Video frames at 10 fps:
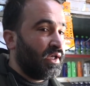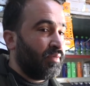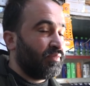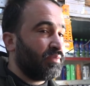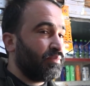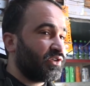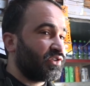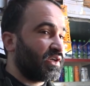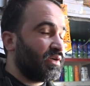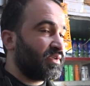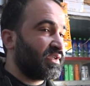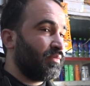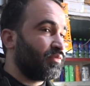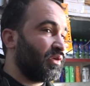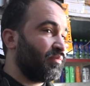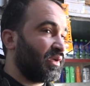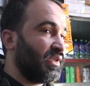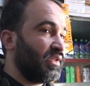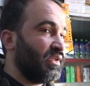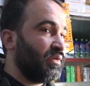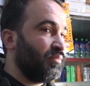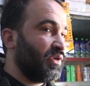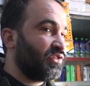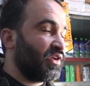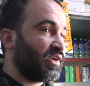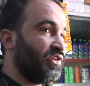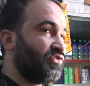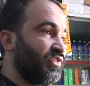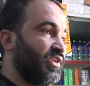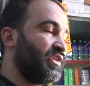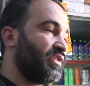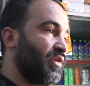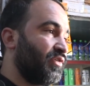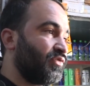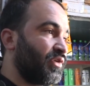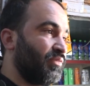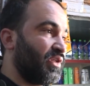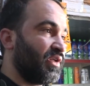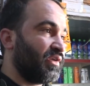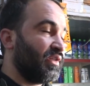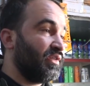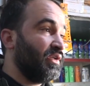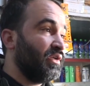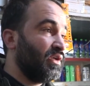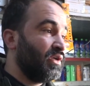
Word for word: Emniyet 5 dakika mesela burada bekledi. 5 dakika içinde iki tane anons emniyete geldi.